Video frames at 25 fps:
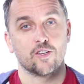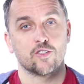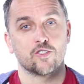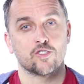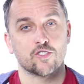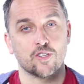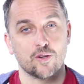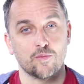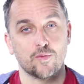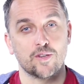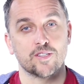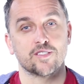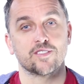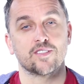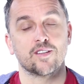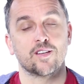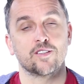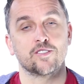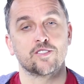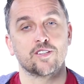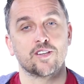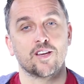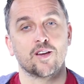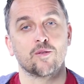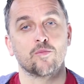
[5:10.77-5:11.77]
czym jest
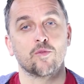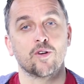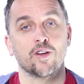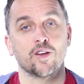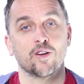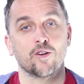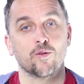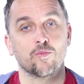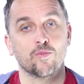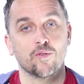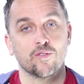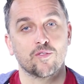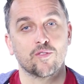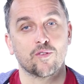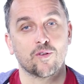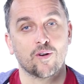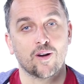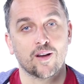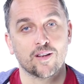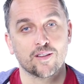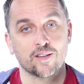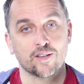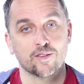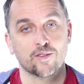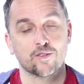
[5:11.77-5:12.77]
nadzieja mojego
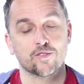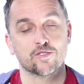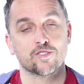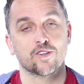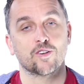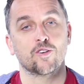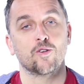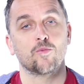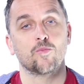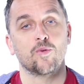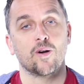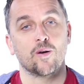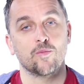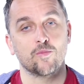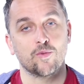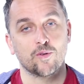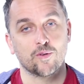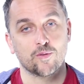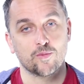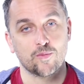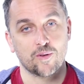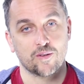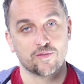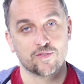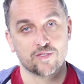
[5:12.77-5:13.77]
powołania, do czego Pan
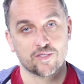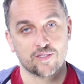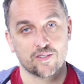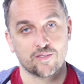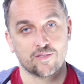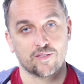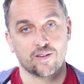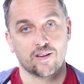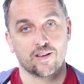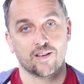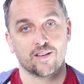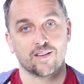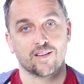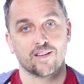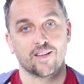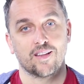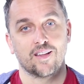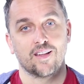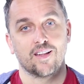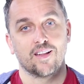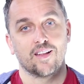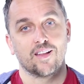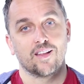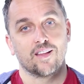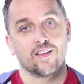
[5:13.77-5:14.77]
Bóg mnie wzywa.
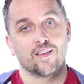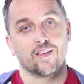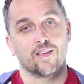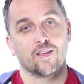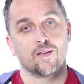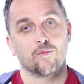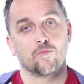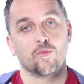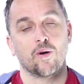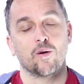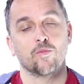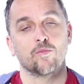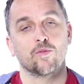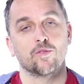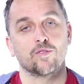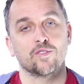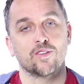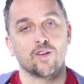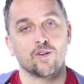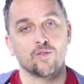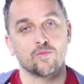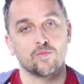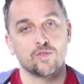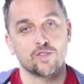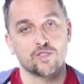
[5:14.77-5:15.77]
E, Pan Bóg
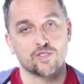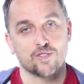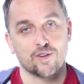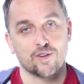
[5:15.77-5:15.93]
dał mi